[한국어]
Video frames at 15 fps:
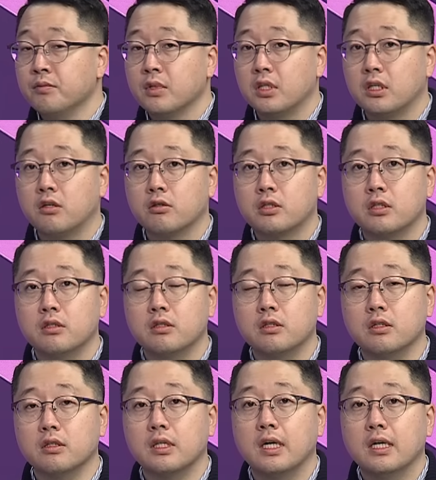
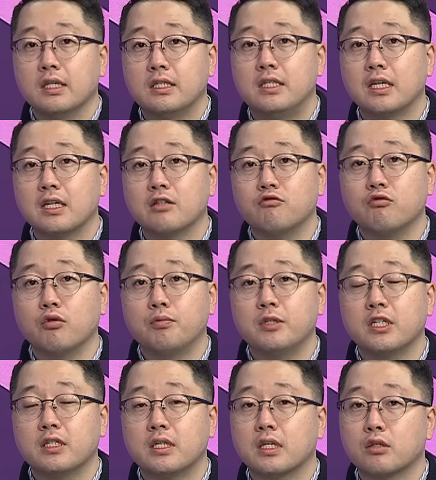이것은 시장의 눈높이
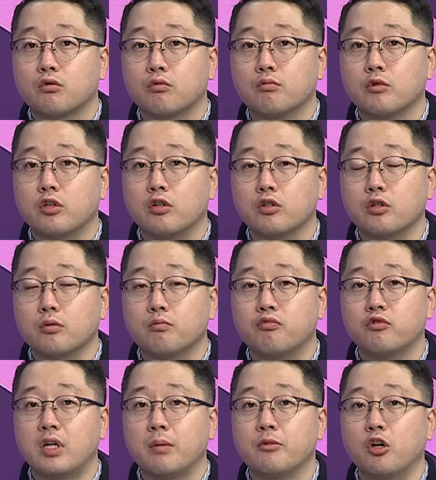자체가 조금 더
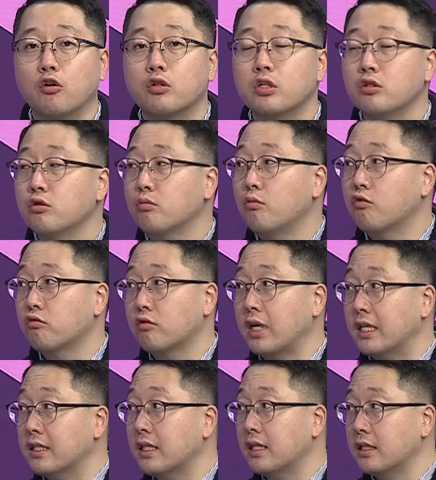부담이 옅은 종목으로
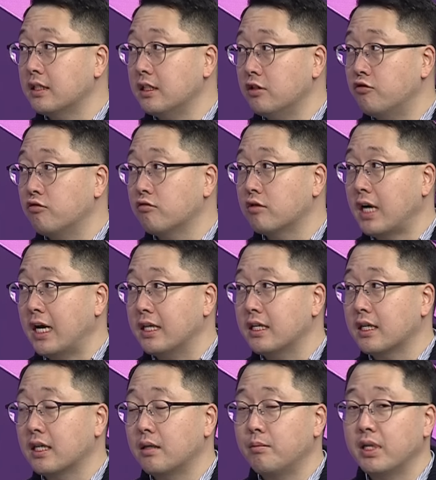가자라는 이슈가
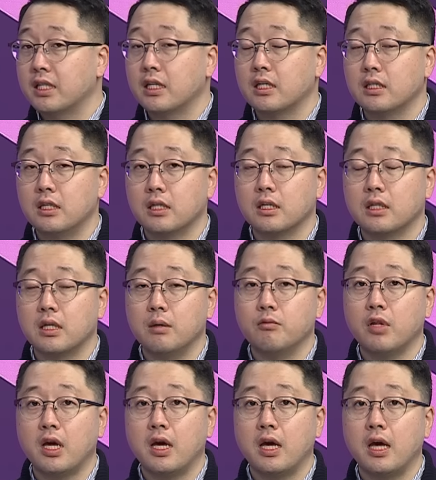아닐까라는 판단이 들기
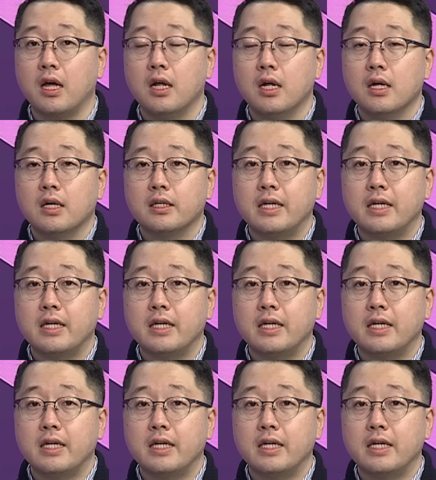때문에 음.